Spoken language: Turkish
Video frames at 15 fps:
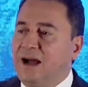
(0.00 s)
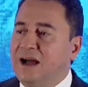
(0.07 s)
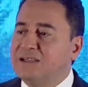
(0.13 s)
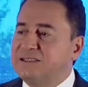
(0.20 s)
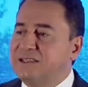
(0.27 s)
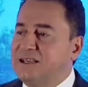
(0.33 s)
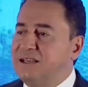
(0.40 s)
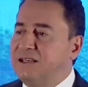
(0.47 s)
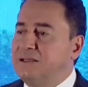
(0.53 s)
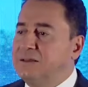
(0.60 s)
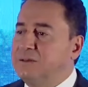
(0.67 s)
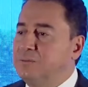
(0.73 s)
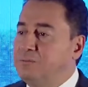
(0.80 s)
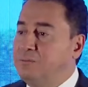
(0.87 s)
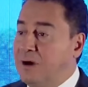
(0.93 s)

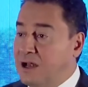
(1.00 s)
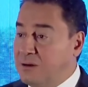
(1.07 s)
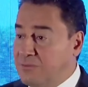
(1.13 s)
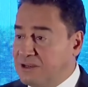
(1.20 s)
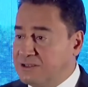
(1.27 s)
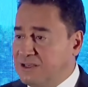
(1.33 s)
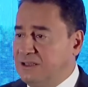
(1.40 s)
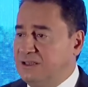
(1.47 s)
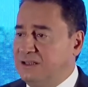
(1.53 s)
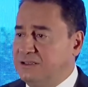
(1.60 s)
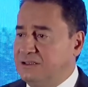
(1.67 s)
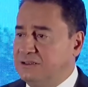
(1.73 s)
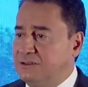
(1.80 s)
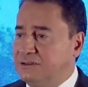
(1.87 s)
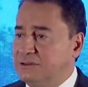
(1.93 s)
Askerin parmak
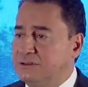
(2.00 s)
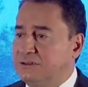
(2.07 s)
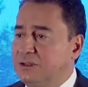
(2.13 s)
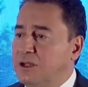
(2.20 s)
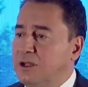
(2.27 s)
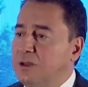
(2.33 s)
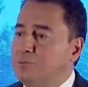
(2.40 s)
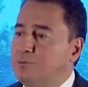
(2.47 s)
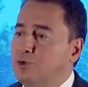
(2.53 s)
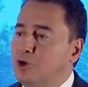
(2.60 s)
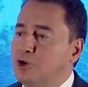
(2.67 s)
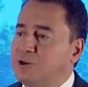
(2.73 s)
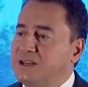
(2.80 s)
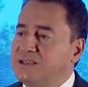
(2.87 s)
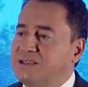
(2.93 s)
salladığı,
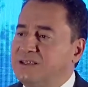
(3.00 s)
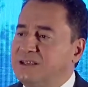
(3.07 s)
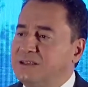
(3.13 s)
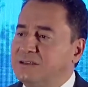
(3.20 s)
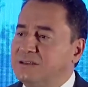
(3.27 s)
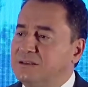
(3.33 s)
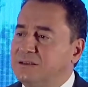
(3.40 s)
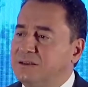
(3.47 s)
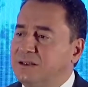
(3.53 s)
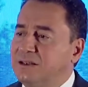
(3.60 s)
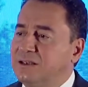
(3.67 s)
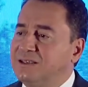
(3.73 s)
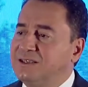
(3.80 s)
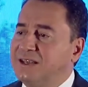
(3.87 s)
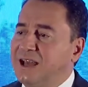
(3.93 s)
bürokrasinin
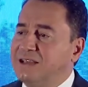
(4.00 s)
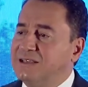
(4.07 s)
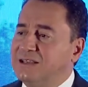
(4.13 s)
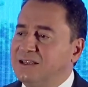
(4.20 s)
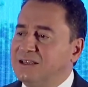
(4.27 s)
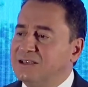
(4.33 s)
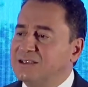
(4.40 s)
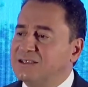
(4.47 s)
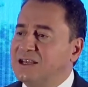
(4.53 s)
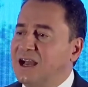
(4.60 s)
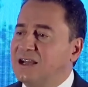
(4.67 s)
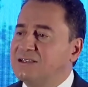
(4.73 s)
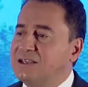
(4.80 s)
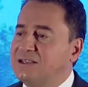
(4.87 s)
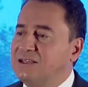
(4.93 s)
kendini
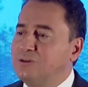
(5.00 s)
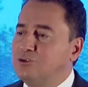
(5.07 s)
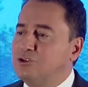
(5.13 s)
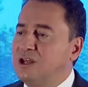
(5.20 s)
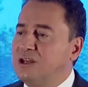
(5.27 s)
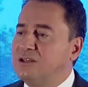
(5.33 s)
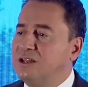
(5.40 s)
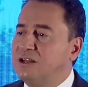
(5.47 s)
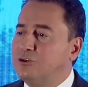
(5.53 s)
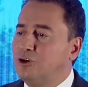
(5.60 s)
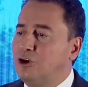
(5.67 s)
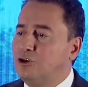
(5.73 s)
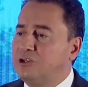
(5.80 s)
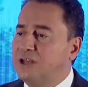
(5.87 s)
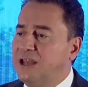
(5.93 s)
siyasetin üzerinde
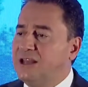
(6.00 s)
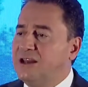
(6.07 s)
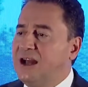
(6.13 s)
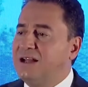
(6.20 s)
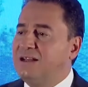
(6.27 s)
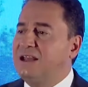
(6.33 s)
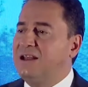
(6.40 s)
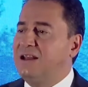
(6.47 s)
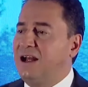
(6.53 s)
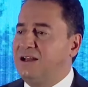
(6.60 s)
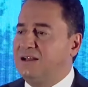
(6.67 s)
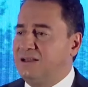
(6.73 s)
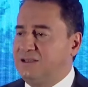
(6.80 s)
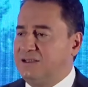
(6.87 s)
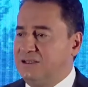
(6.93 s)
gölge irade
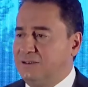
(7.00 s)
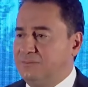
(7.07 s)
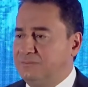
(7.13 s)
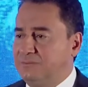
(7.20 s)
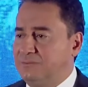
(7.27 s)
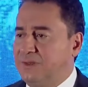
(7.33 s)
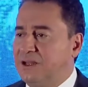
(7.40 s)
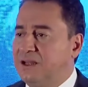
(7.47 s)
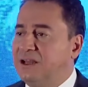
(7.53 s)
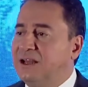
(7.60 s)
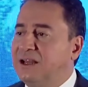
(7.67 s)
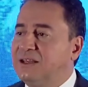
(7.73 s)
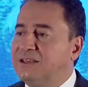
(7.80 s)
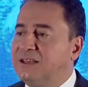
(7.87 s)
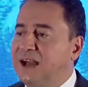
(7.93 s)
ilan ettiği,
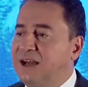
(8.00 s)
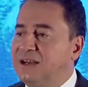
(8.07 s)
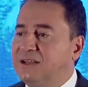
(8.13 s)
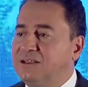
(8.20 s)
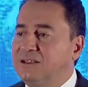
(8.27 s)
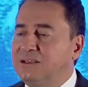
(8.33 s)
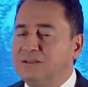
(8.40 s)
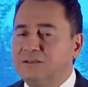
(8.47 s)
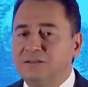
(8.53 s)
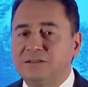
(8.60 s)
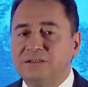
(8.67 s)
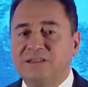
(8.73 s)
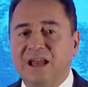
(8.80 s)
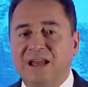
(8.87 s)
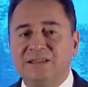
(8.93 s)
yargının
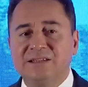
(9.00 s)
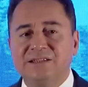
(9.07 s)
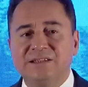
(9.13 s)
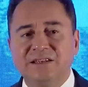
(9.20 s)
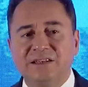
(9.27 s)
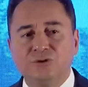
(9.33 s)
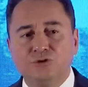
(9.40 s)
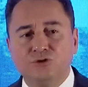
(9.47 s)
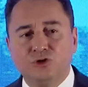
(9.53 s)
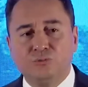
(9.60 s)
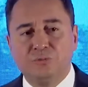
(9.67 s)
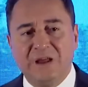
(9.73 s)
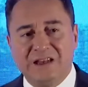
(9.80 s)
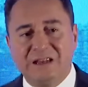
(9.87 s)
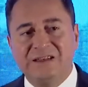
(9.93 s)
kendisini
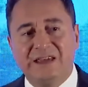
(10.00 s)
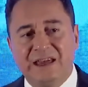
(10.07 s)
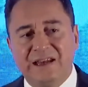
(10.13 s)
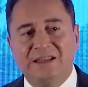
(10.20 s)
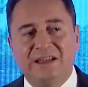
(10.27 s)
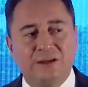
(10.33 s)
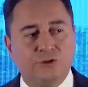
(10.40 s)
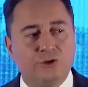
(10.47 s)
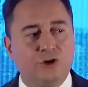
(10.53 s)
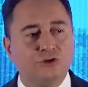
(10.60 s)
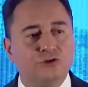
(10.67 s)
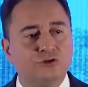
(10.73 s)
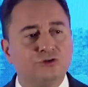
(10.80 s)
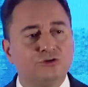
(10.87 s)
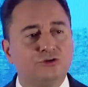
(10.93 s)
yürütmenin yerine
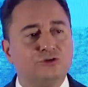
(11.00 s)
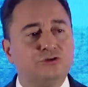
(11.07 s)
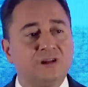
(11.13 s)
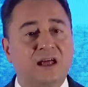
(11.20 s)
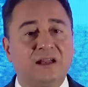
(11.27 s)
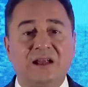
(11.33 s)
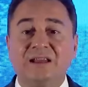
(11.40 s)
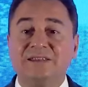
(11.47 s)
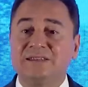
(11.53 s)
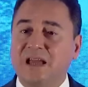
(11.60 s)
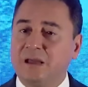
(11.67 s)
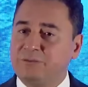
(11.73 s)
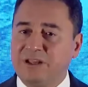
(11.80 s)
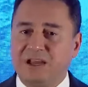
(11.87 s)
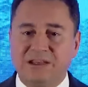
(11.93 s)
koyduğu günler
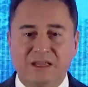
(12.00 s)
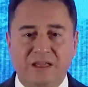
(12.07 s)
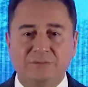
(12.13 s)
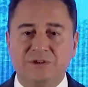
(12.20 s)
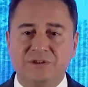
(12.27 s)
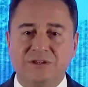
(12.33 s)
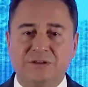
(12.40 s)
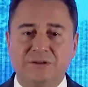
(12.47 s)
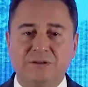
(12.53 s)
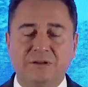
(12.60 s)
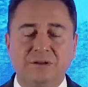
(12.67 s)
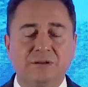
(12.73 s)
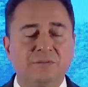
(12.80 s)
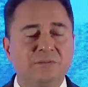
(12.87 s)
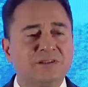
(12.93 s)
asla bir daha gelmeyecek.
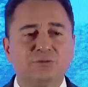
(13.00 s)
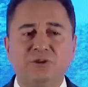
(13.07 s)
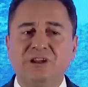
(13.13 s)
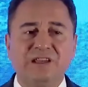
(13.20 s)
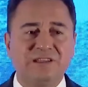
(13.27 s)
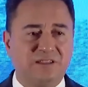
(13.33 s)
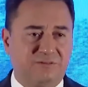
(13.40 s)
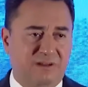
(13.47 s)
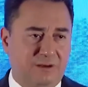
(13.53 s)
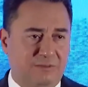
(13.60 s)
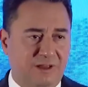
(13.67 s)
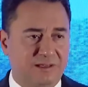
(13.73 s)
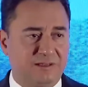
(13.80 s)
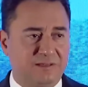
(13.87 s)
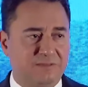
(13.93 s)
Biz buna geçit
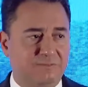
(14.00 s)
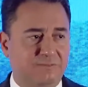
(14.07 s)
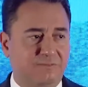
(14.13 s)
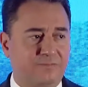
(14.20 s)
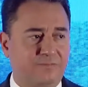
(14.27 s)
vermeyiz.